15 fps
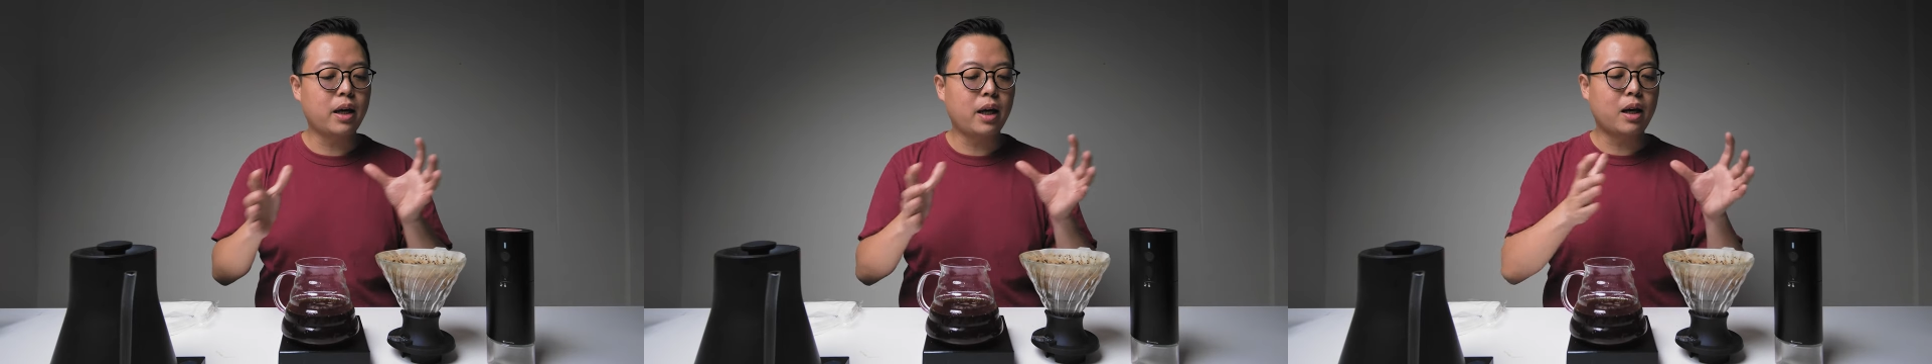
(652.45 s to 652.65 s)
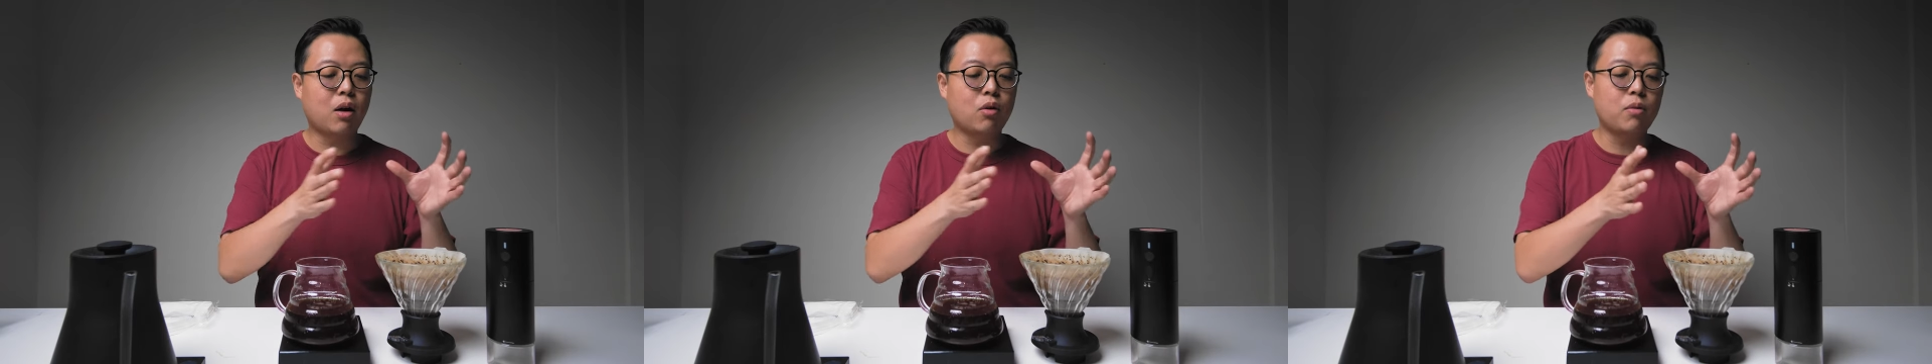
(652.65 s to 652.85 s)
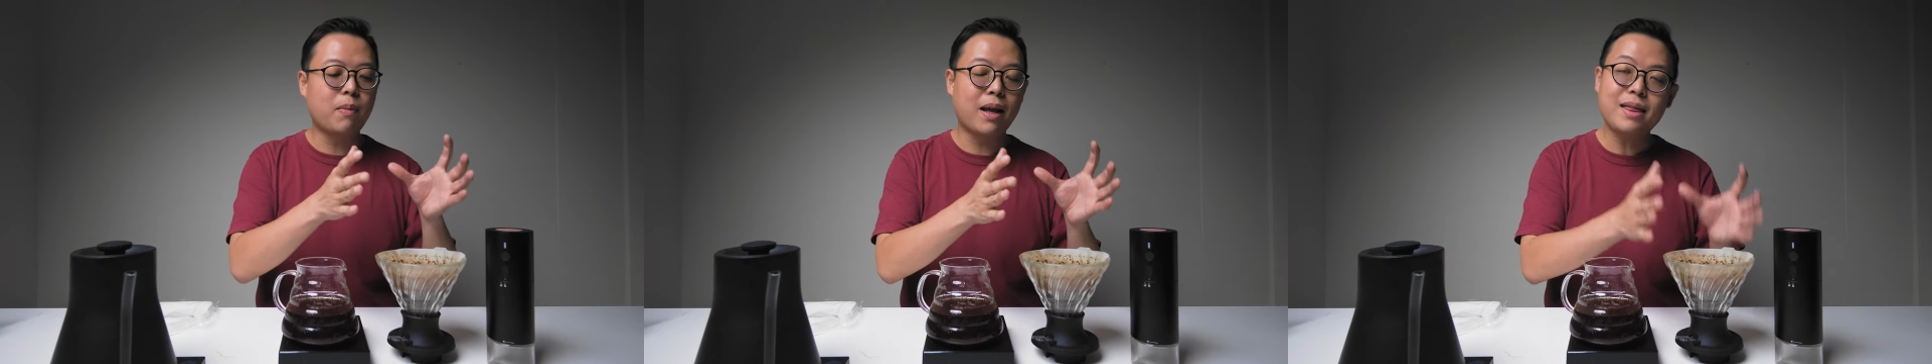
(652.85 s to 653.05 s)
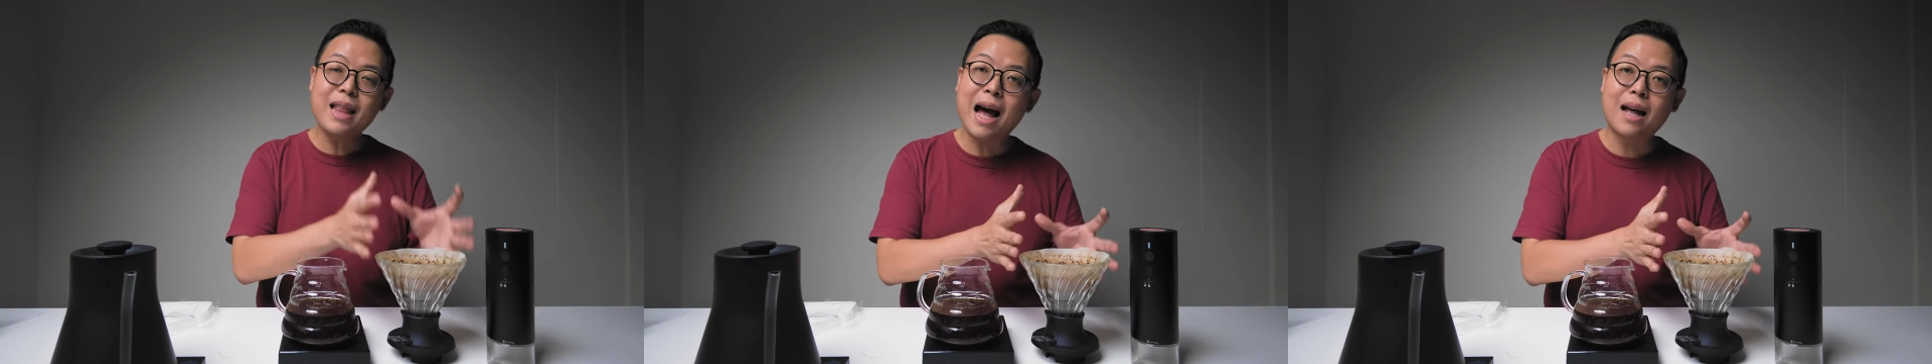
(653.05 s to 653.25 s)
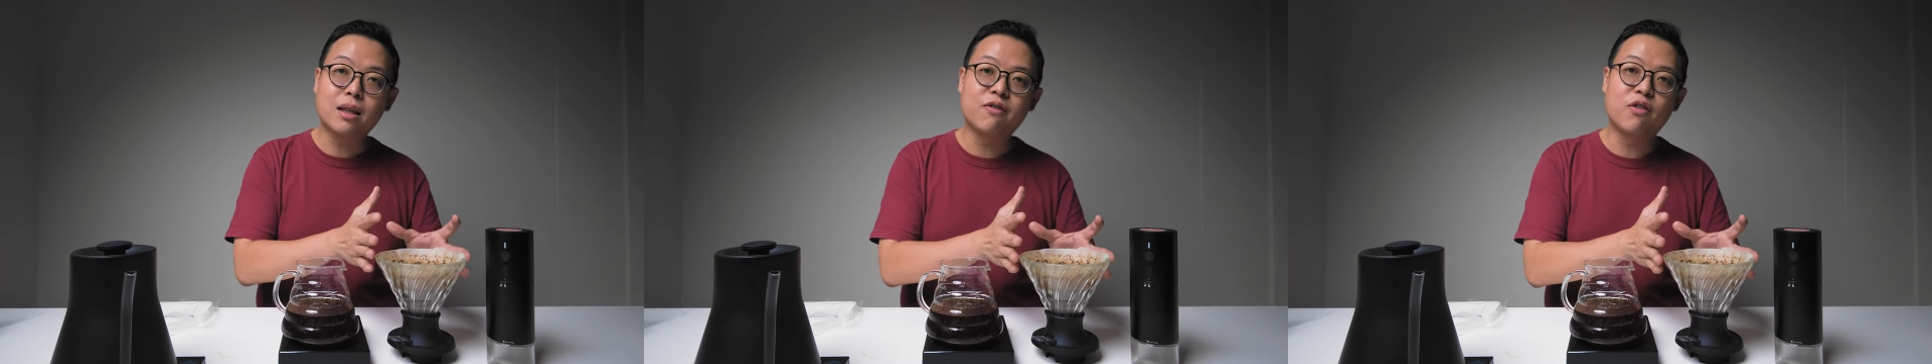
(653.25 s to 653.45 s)
可以考虑买
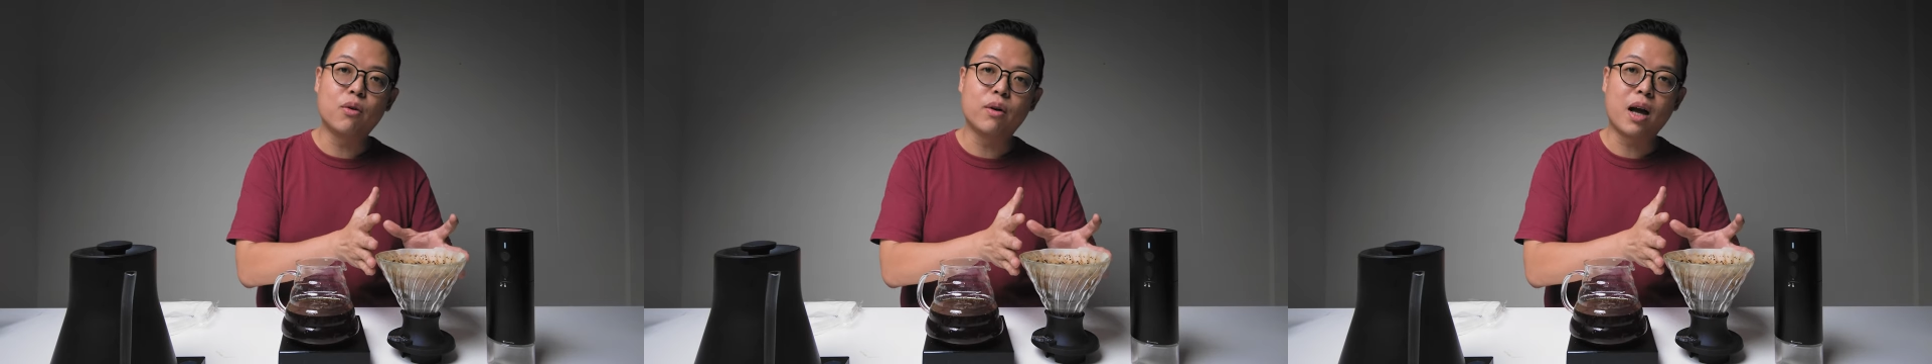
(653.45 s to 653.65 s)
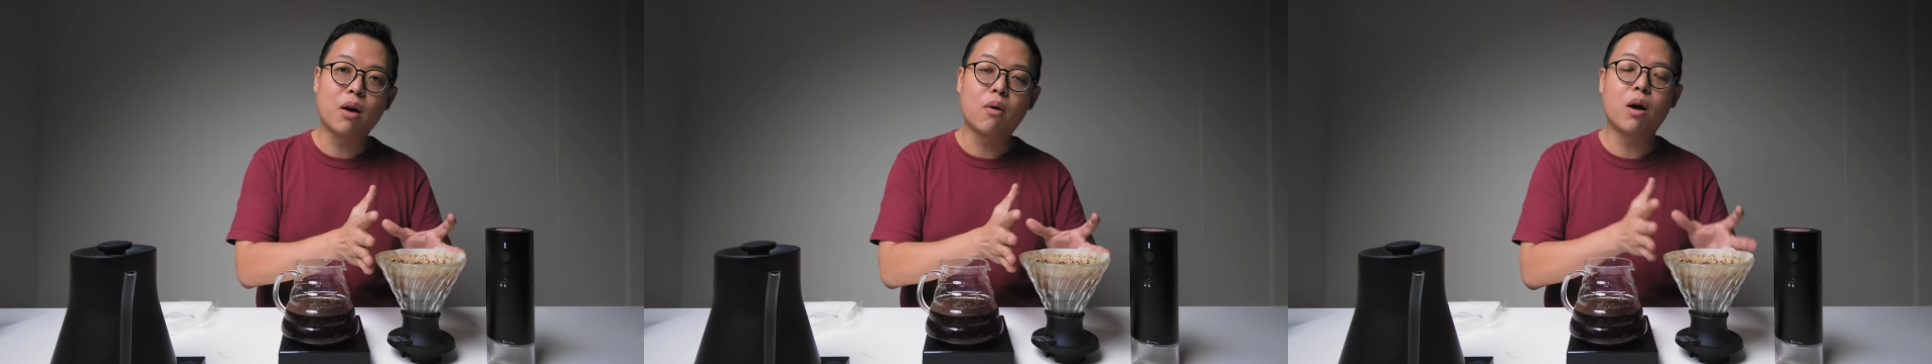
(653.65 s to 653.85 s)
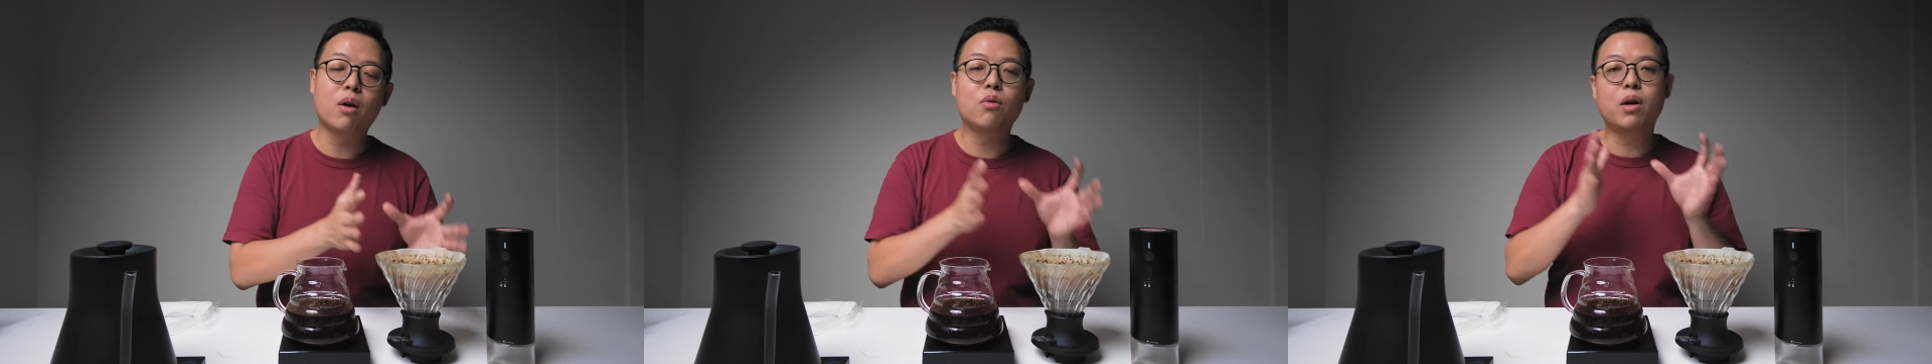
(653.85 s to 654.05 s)
大的风味开关；